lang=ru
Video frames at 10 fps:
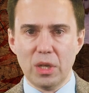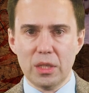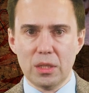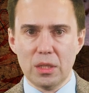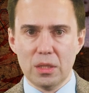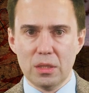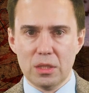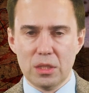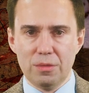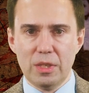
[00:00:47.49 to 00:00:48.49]
мати,
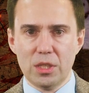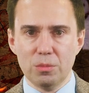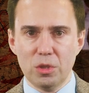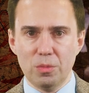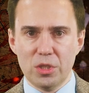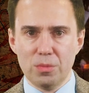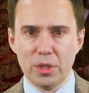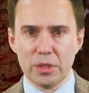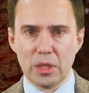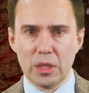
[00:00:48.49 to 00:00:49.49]
свете мой
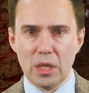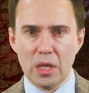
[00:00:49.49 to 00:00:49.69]
безмерный,